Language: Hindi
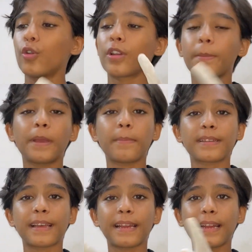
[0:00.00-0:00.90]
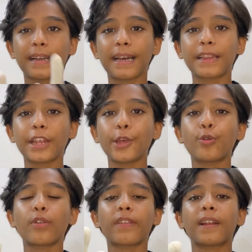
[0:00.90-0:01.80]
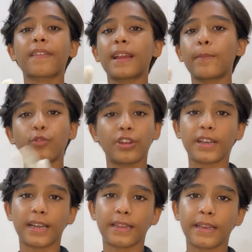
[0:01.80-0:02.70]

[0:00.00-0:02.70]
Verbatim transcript: और अभी हम मसाला लगाते हैं और साथ साथ आपको दिखाते